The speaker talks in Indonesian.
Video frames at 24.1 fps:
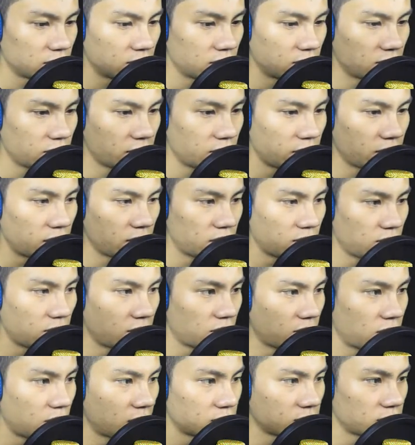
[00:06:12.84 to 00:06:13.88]
oke aku
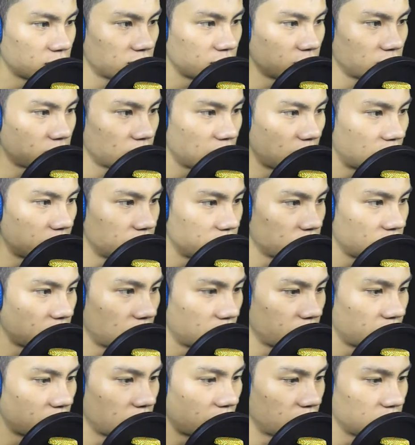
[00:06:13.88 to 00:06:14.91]
akan langsung lanjut
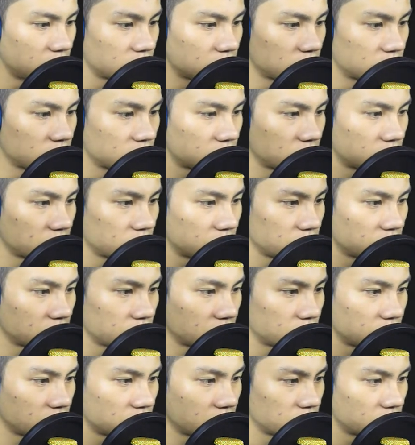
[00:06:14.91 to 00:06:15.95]
lagi guys
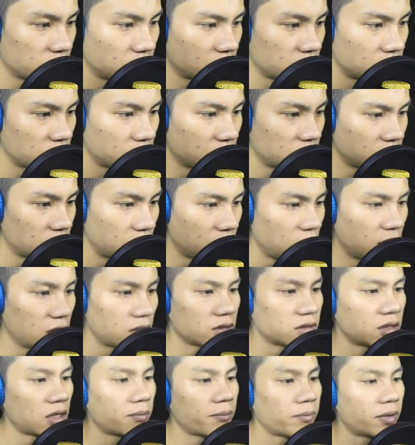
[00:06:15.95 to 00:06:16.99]
nah
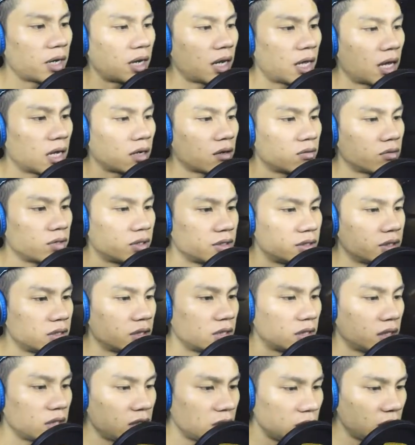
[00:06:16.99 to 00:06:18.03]
sampailah aku di
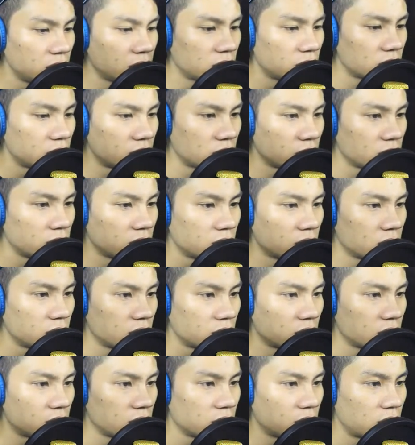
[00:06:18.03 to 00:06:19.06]
sini
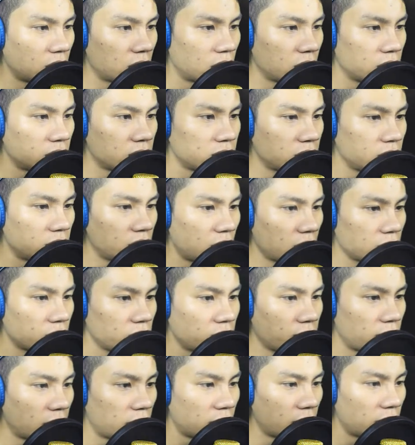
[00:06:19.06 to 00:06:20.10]
nah di sini
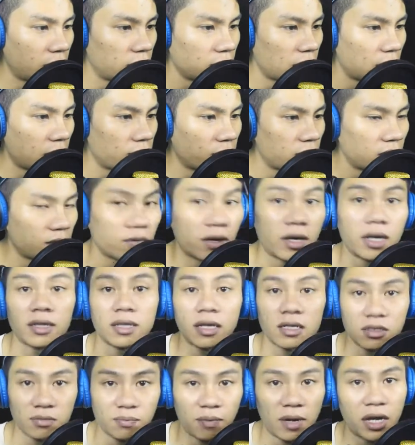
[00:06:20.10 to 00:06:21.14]
aku bakalan ngelawan
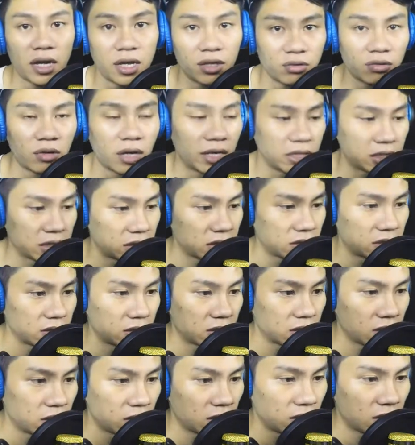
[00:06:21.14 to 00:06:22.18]
wanita Jepang itu guys
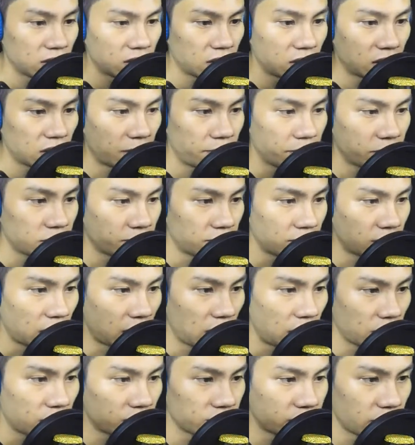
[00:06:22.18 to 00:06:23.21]
tapi
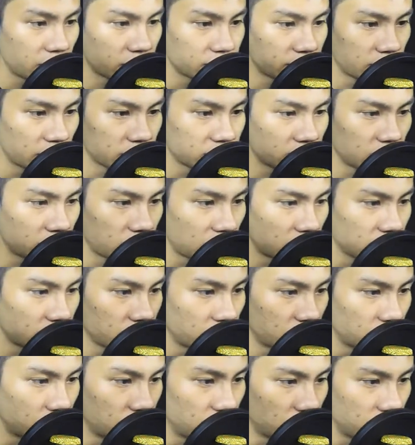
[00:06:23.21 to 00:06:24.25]
sebentar aku cek-cek sekitar
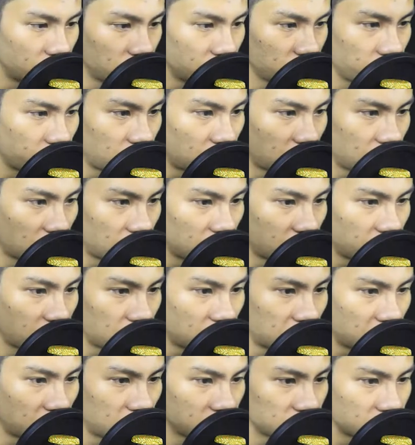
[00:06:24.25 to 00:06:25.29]
sini dulu barangkali
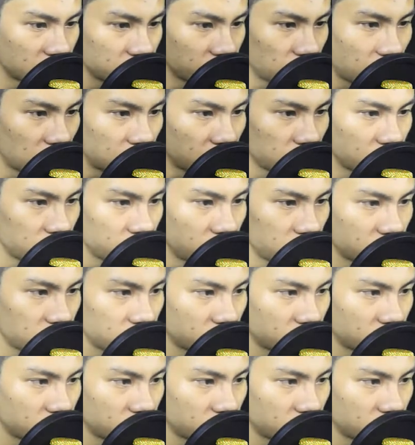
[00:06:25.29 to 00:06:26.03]
ada sesuatu